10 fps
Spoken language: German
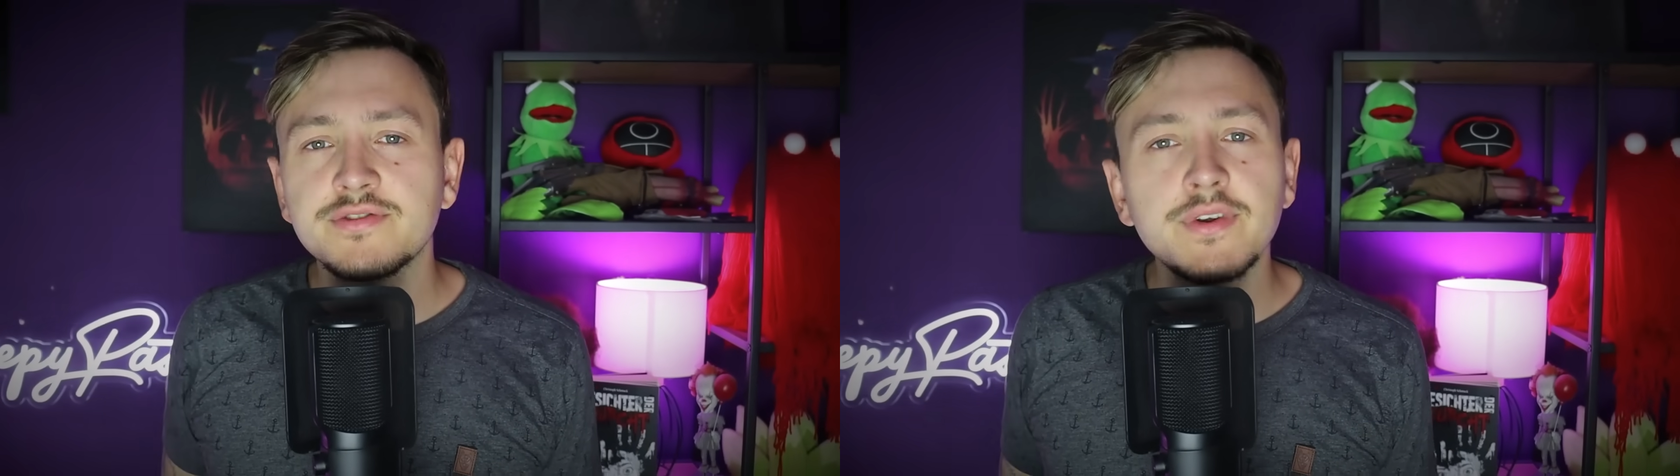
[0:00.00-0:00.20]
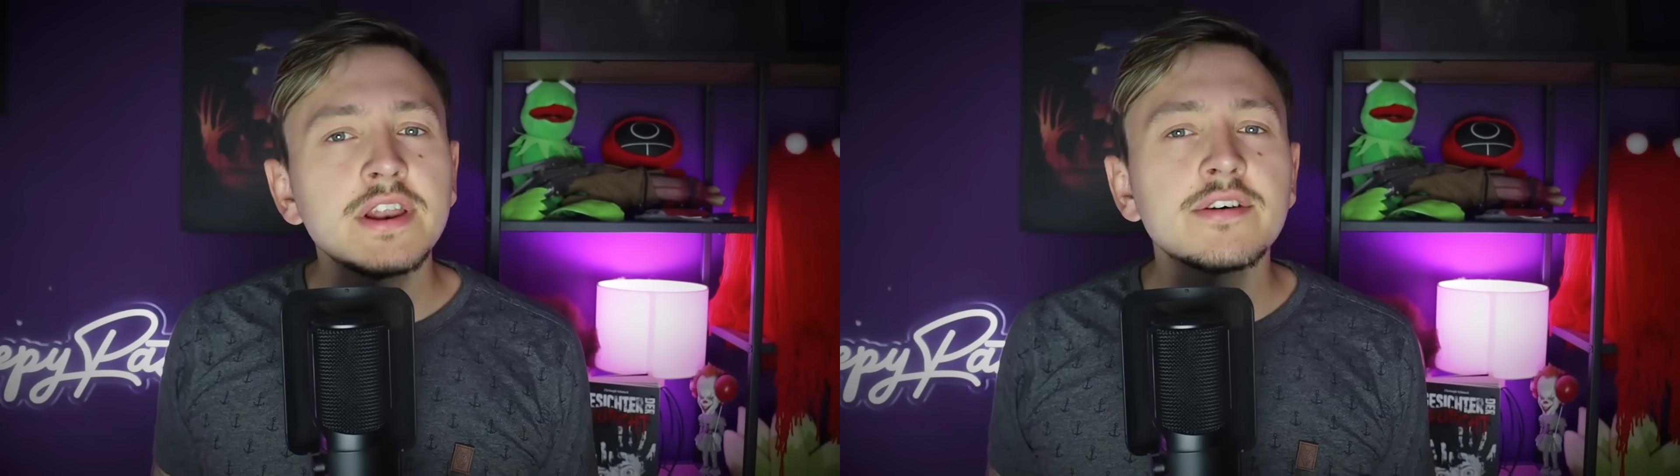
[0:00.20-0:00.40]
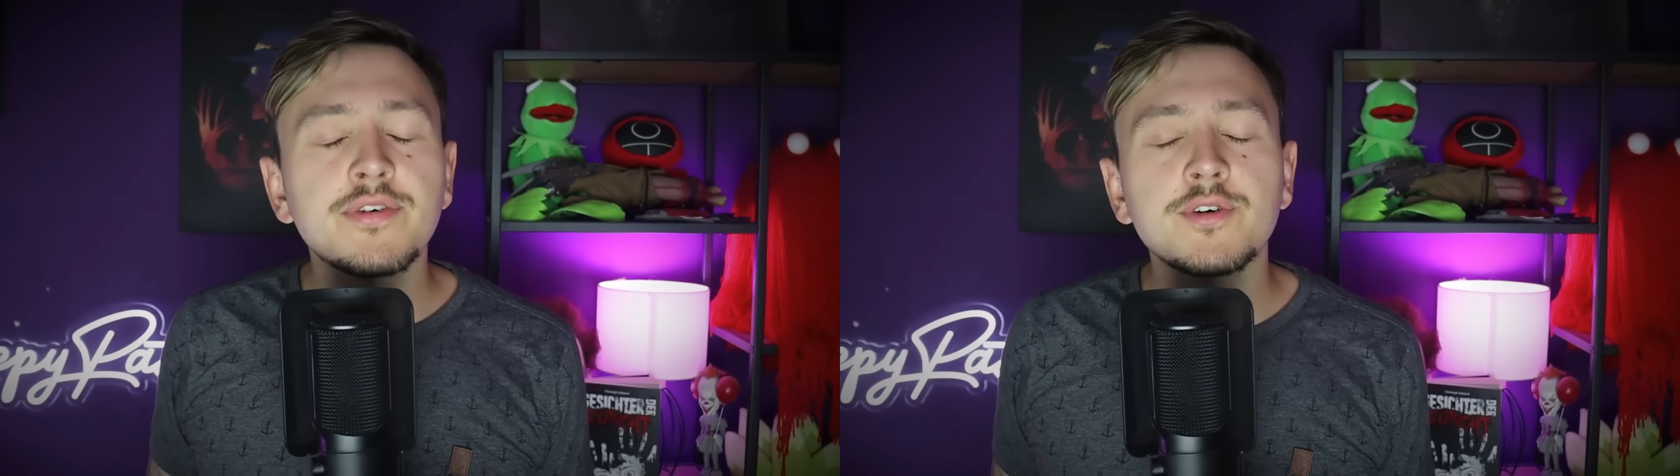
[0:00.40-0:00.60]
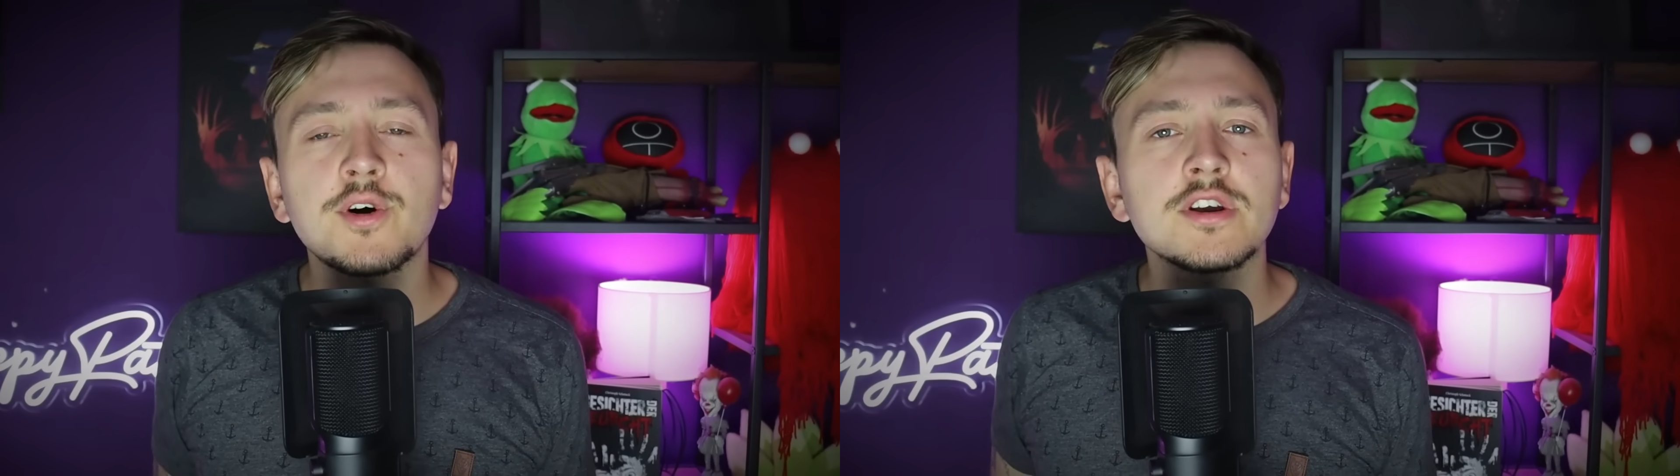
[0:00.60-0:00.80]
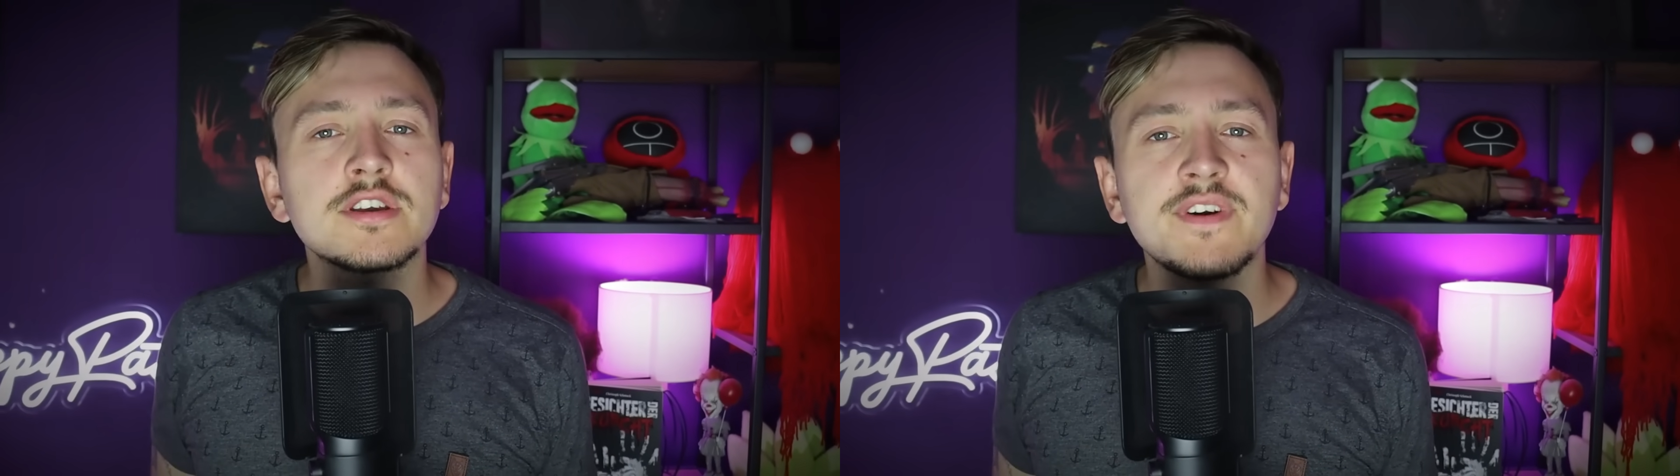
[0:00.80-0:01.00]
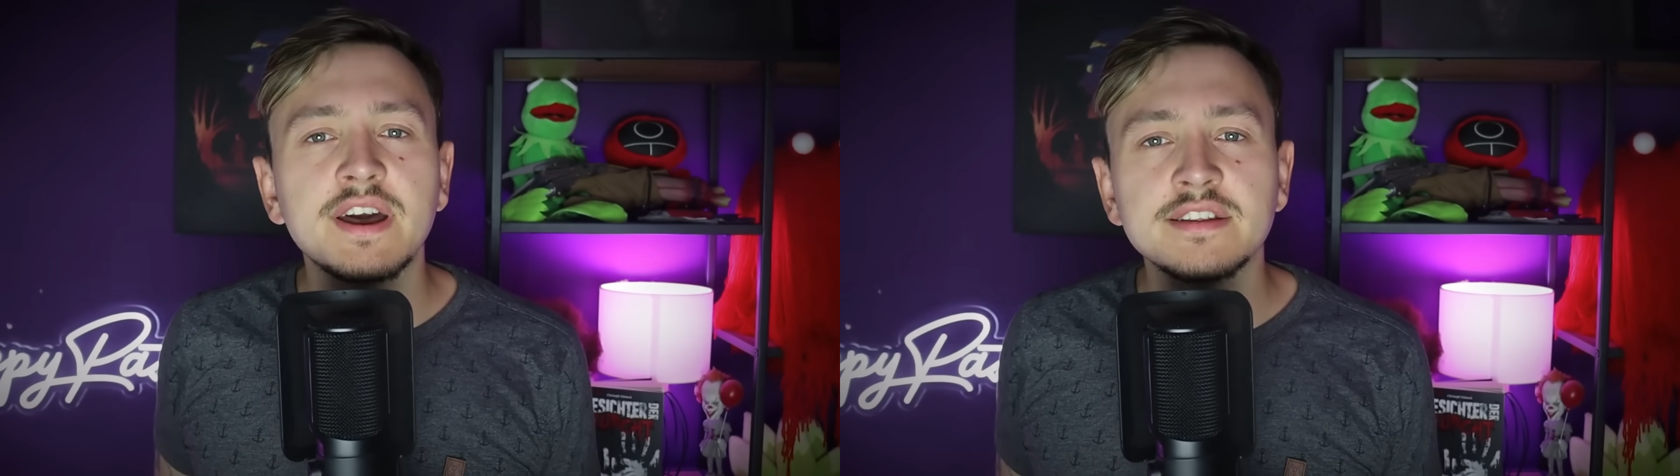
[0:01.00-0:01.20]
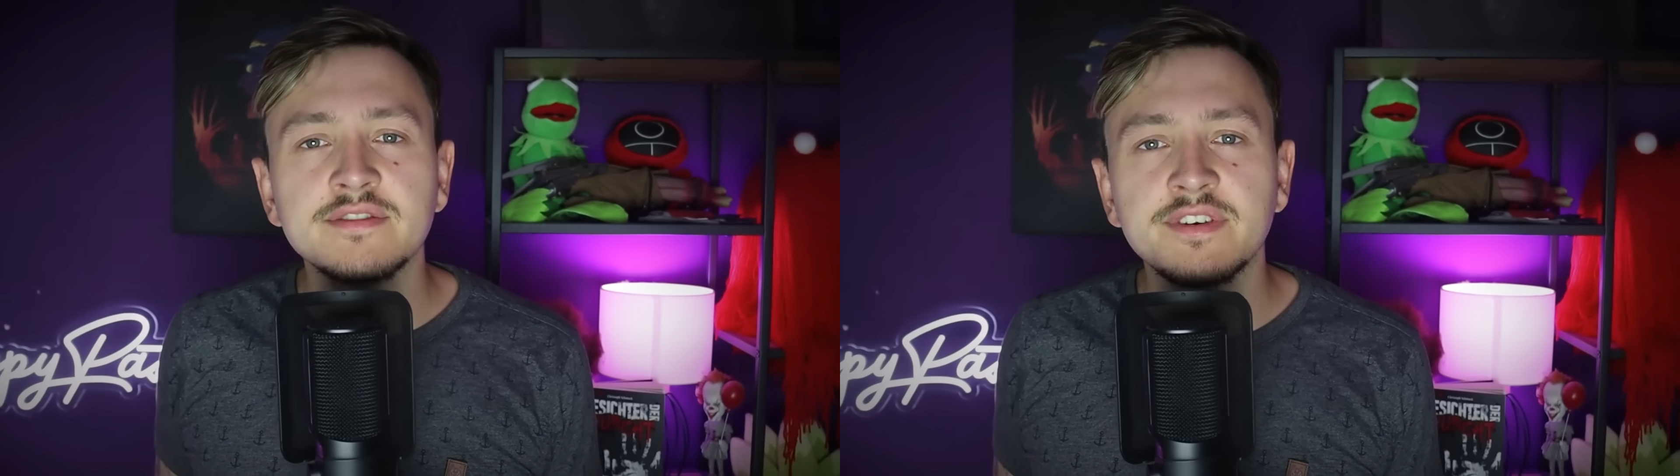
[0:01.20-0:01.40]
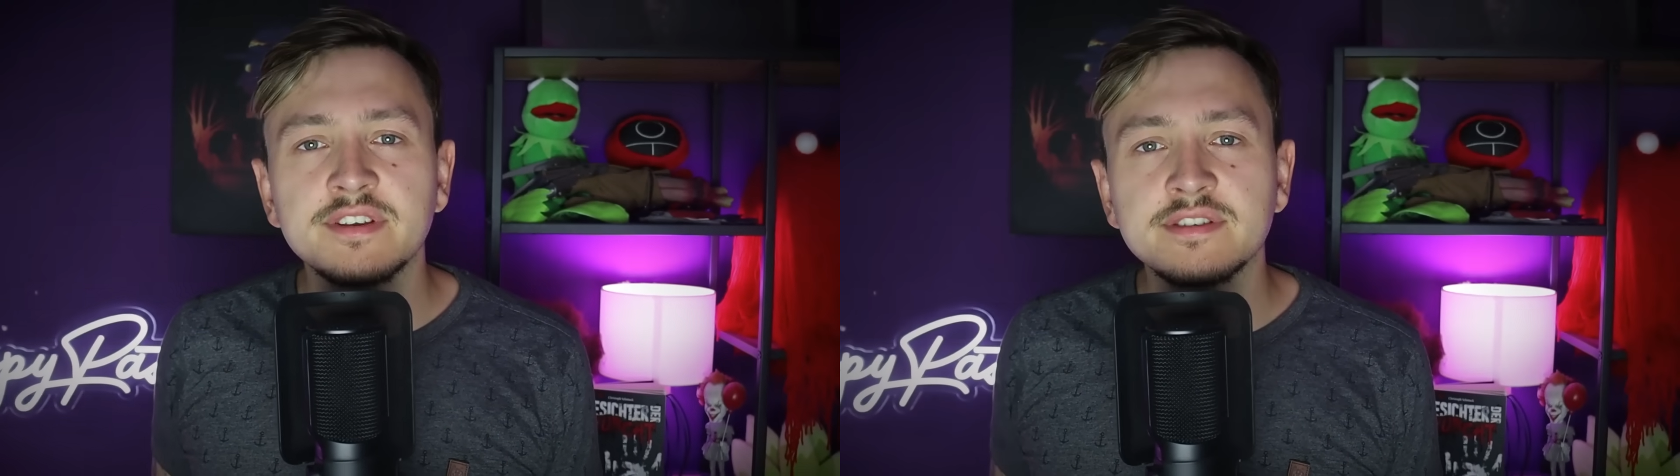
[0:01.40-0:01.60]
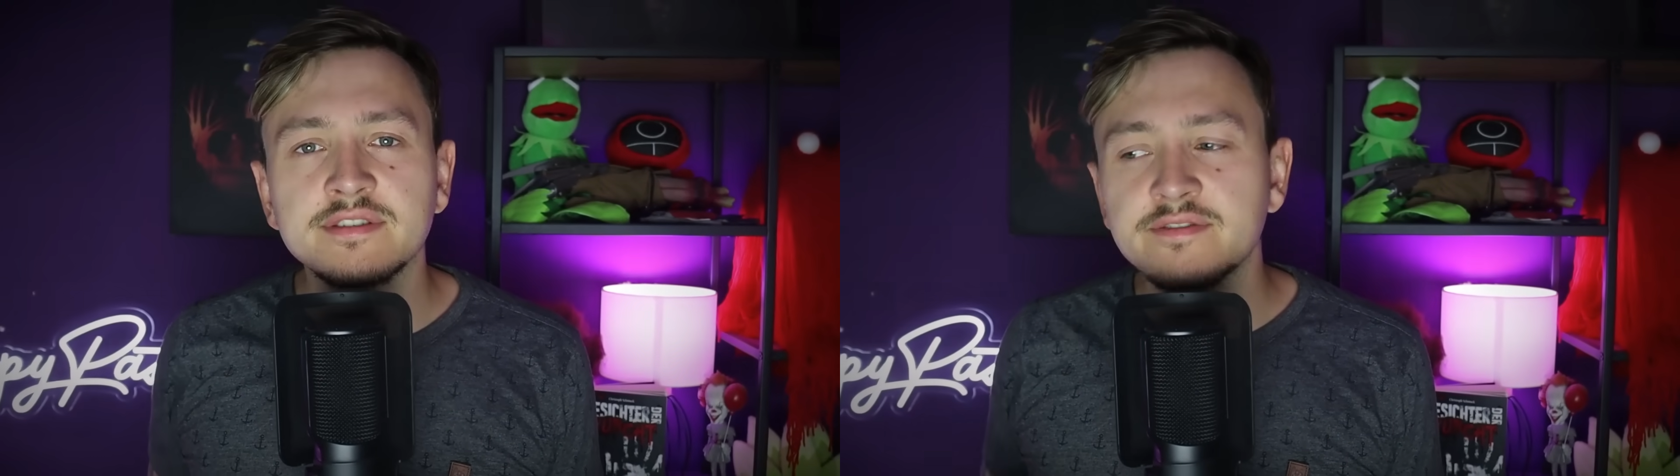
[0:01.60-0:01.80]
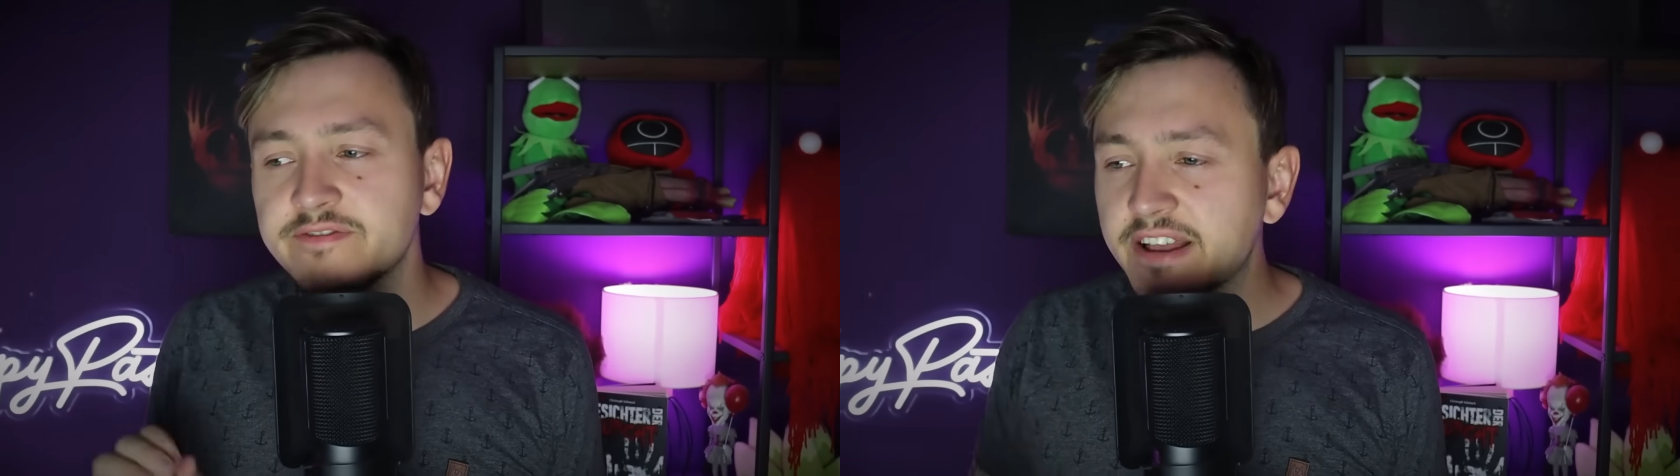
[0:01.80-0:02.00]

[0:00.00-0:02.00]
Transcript: viele von euch werden wissen,